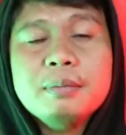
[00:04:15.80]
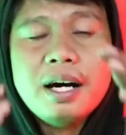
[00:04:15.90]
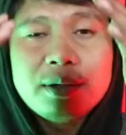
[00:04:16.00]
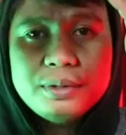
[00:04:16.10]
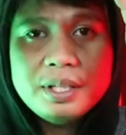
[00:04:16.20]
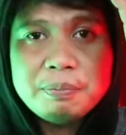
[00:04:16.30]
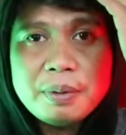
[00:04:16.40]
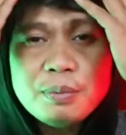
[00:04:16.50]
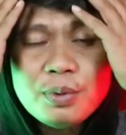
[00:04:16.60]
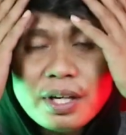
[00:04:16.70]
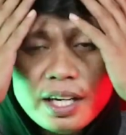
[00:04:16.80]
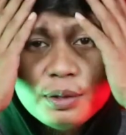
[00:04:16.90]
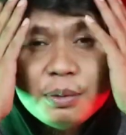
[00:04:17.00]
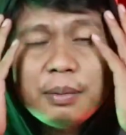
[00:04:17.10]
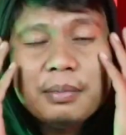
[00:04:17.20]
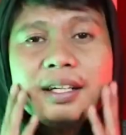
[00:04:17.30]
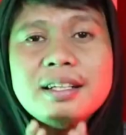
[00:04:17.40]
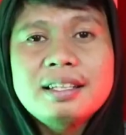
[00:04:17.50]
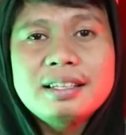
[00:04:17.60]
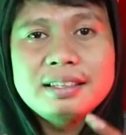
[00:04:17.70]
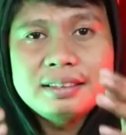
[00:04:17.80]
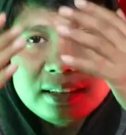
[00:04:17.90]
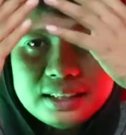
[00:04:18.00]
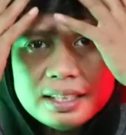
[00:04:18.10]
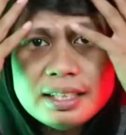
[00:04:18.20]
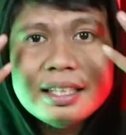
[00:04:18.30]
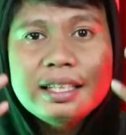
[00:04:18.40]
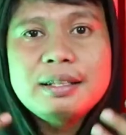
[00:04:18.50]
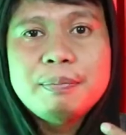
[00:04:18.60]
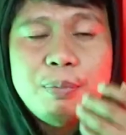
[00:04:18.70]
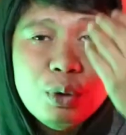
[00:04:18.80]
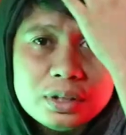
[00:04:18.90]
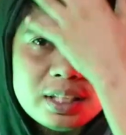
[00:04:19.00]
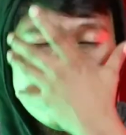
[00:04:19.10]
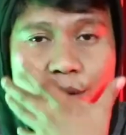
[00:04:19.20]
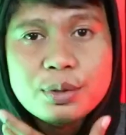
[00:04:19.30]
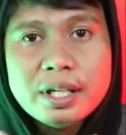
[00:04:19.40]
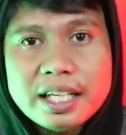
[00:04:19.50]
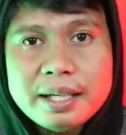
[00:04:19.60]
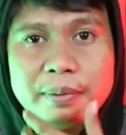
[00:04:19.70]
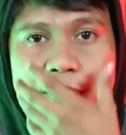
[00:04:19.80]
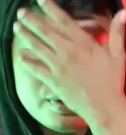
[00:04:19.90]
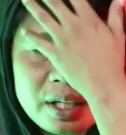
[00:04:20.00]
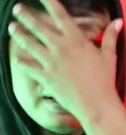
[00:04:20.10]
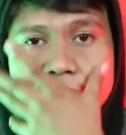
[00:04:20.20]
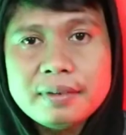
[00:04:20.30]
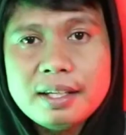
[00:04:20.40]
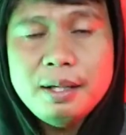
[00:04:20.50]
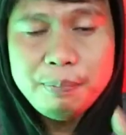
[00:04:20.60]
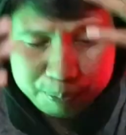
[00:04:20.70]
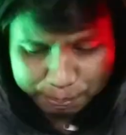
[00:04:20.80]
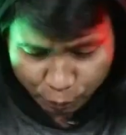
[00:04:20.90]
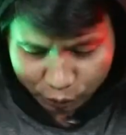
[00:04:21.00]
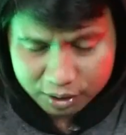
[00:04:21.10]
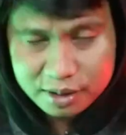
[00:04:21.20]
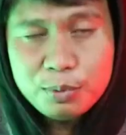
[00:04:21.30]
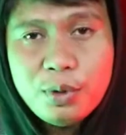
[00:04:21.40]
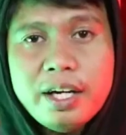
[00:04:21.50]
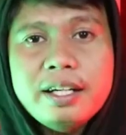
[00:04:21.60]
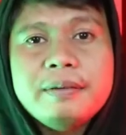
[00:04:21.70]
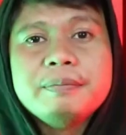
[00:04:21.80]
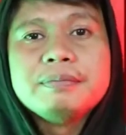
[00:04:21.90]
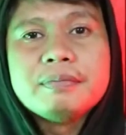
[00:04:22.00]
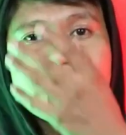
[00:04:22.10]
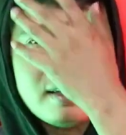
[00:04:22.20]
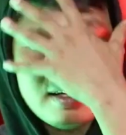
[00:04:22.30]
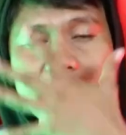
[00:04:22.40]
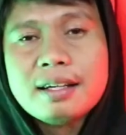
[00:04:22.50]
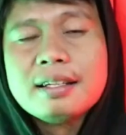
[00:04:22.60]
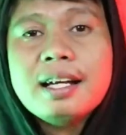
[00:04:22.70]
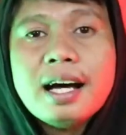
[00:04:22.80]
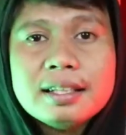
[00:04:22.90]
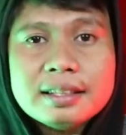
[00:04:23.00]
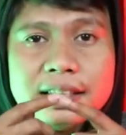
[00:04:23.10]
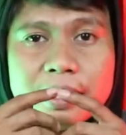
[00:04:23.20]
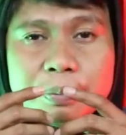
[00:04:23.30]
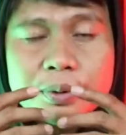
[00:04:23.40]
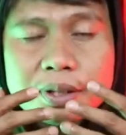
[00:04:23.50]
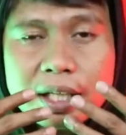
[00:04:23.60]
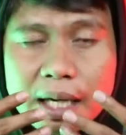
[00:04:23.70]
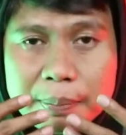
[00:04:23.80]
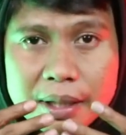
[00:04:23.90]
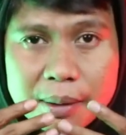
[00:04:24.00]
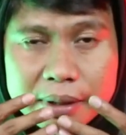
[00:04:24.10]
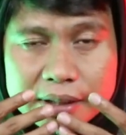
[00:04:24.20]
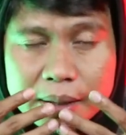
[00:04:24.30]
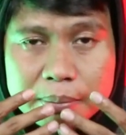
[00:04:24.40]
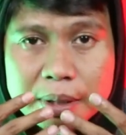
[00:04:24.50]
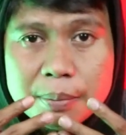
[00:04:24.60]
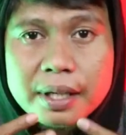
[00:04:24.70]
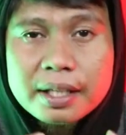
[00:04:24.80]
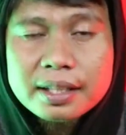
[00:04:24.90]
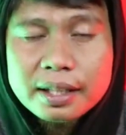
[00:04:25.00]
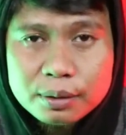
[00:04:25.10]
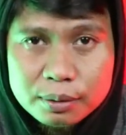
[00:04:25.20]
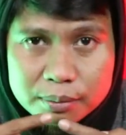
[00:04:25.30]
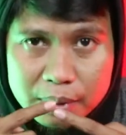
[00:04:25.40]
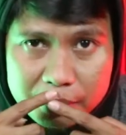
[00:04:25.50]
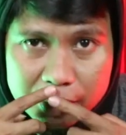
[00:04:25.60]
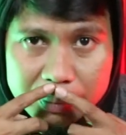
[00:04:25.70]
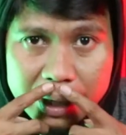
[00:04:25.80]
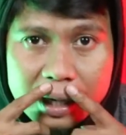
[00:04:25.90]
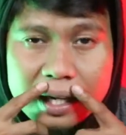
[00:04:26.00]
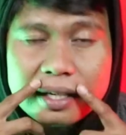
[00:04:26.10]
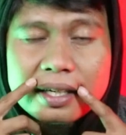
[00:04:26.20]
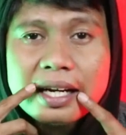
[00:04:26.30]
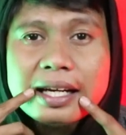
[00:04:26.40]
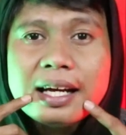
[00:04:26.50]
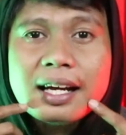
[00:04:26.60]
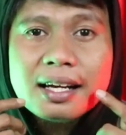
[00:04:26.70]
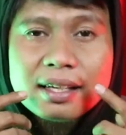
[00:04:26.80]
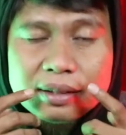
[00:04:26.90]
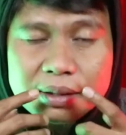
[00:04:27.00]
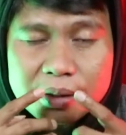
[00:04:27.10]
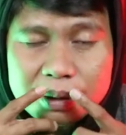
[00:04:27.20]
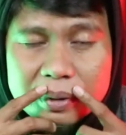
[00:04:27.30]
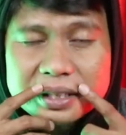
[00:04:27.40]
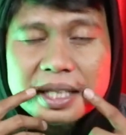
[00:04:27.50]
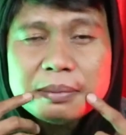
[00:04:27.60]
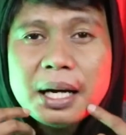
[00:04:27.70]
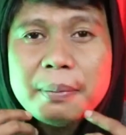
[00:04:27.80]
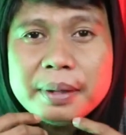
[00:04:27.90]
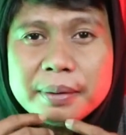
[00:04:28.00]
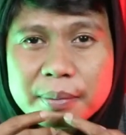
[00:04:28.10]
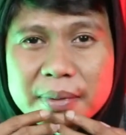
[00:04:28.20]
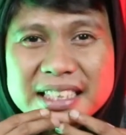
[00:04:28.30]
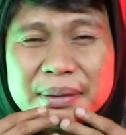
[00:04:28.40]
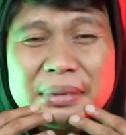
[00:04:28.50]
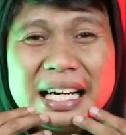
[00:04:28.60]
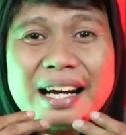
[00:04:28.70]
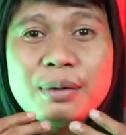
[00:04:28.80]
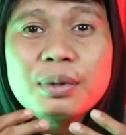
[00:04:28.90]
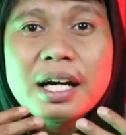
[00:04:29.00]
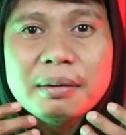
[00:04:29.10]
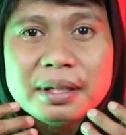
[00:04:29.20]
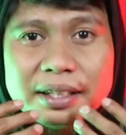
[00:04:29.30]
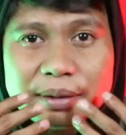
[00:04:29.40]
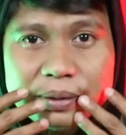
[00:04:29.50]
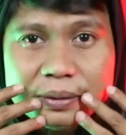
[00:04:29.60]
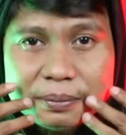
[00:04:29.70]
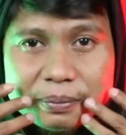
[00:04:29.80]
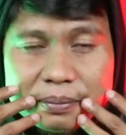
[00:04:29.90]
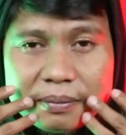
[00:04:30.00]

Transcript: baru DP muka itu memang uh, putih juga dia pemuka. Ini putih semua ini. Dan dia punya apa namanya? Bibirnya itu memang merah kayak macam apa macam Dracula begitu.